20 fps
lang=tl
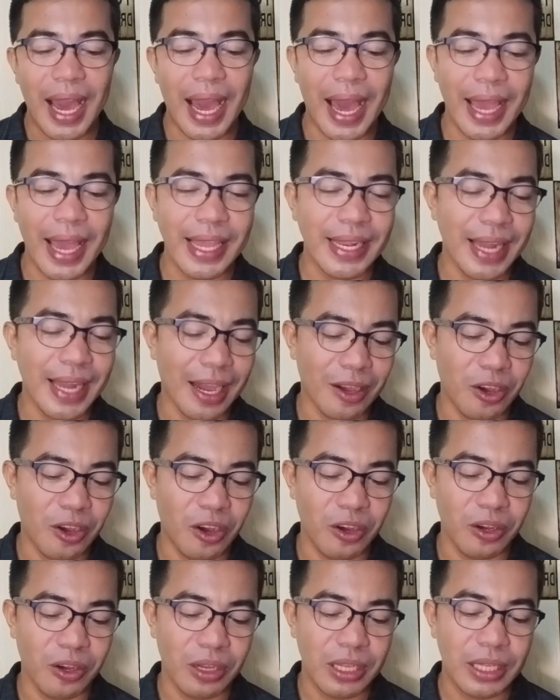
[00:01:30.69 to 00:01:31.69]
Ay
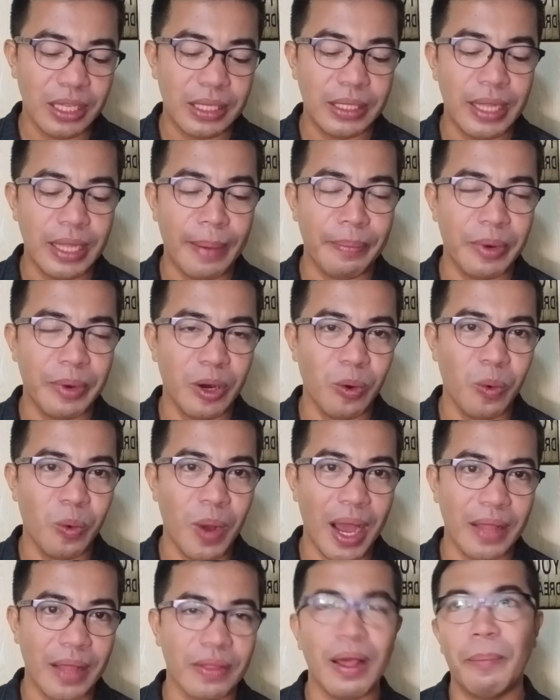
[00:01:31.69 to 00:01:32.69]
nako, number
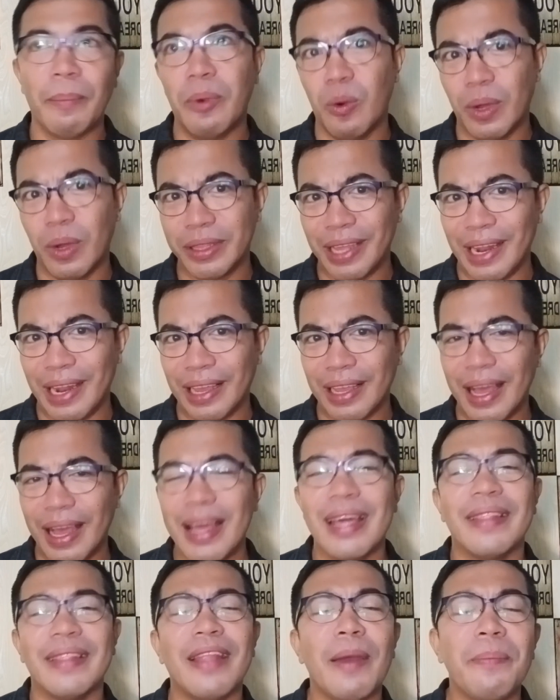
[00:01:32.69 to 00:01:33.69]
one, number one talaga,
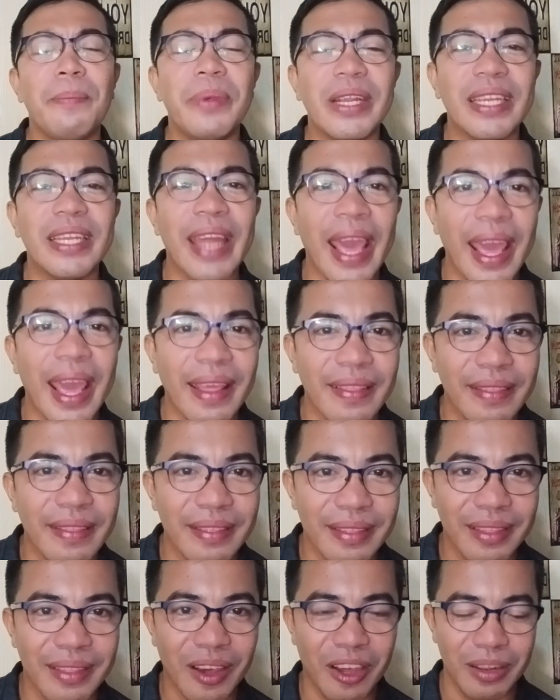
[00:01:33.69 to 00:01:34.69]
number 10
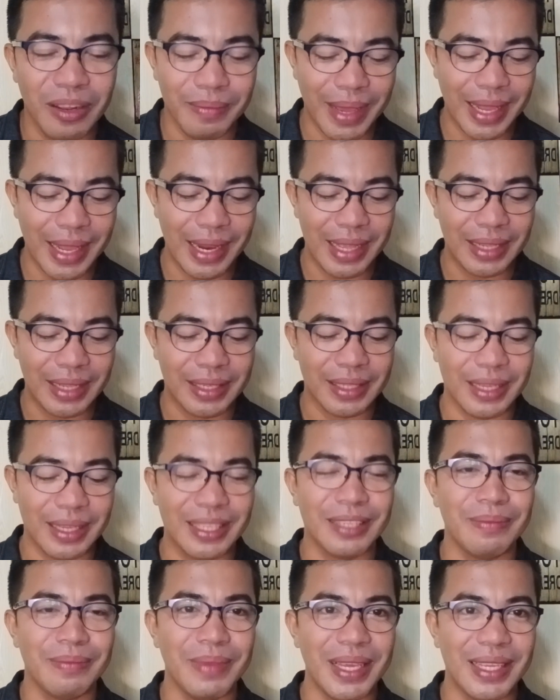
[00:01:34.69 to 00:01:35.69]
on my list
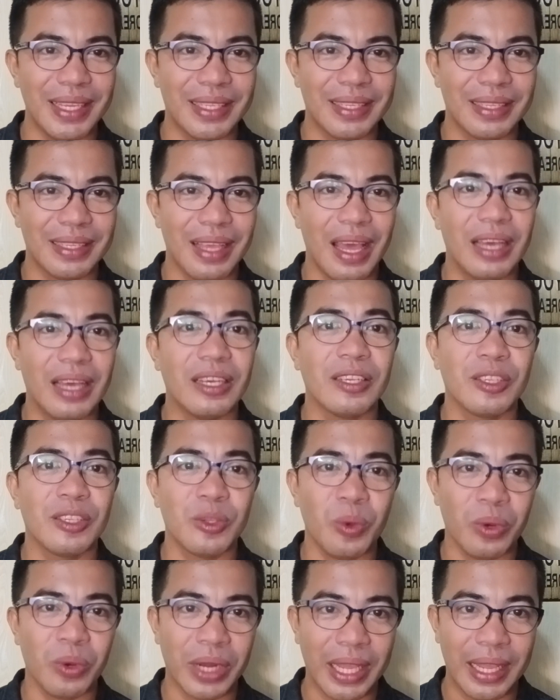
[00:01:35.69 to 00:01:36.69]
is Miss
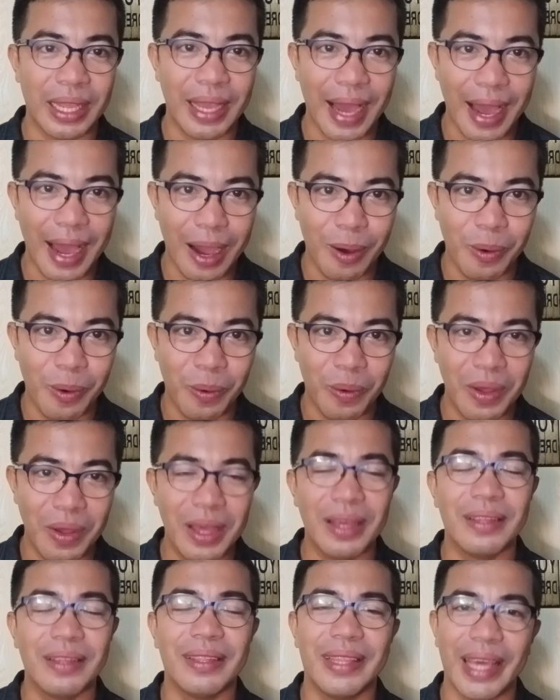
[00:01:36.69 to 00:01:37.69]
Surigao
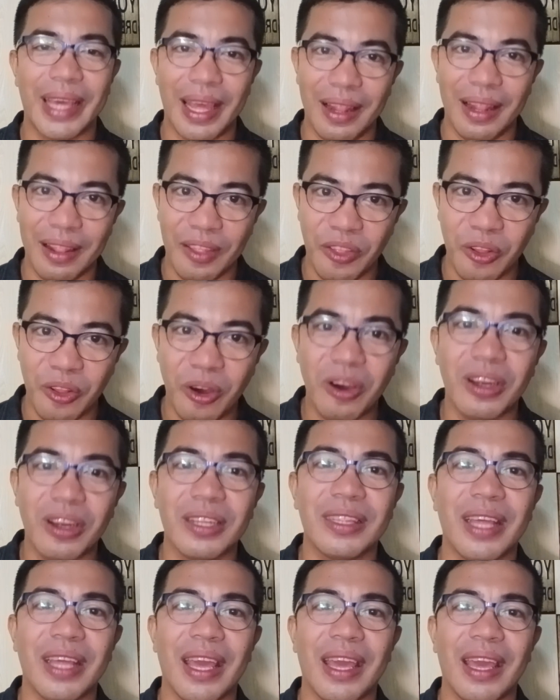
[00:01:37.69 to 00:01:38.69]
del
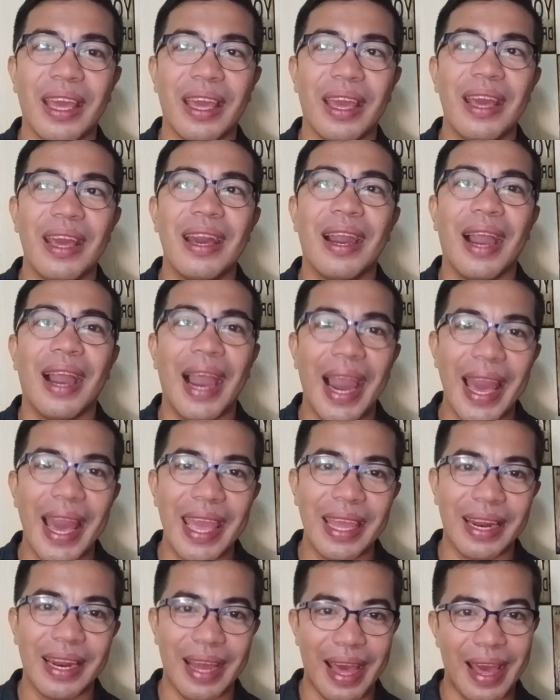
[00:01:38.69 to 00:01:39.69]
Norte,
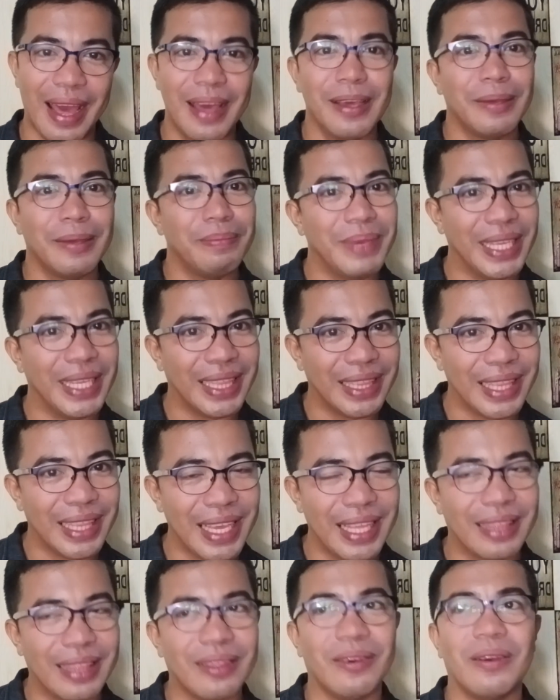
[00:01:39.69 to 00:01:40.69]
Jaira
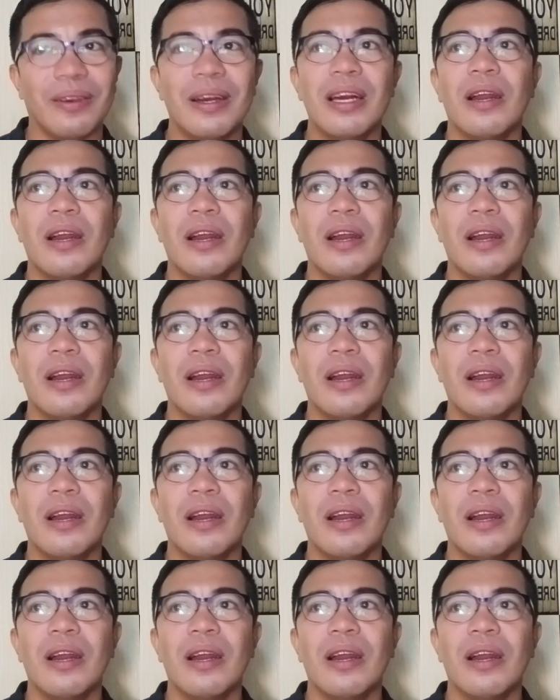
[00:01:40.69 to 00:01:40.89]
Bitito.